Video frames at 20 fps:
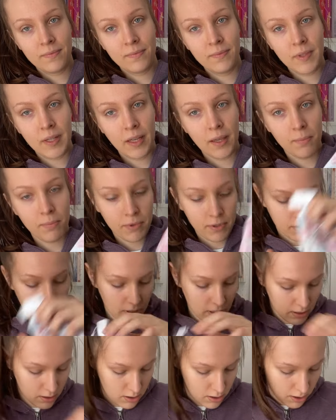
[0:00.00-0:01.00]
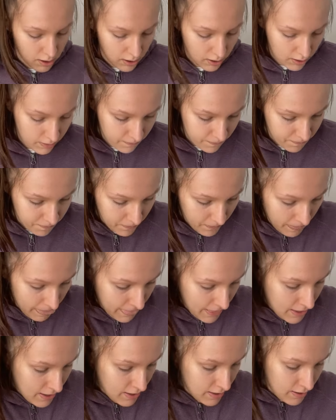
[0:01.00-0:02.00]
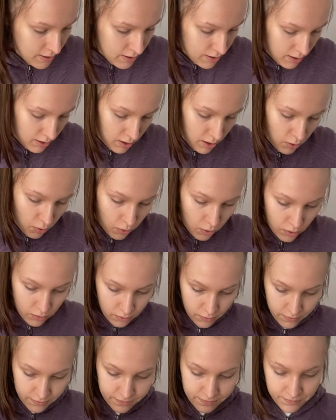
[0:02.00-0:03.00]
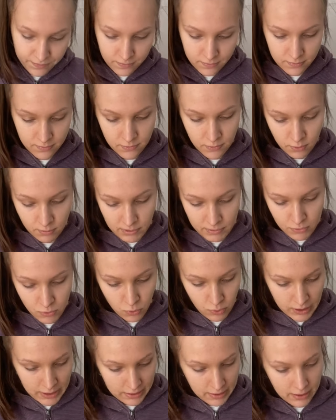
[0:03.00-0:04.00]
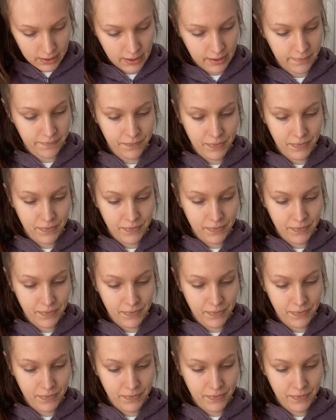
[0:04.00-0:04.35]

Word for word: Takie porteczki. I o, tu mam sukienkę.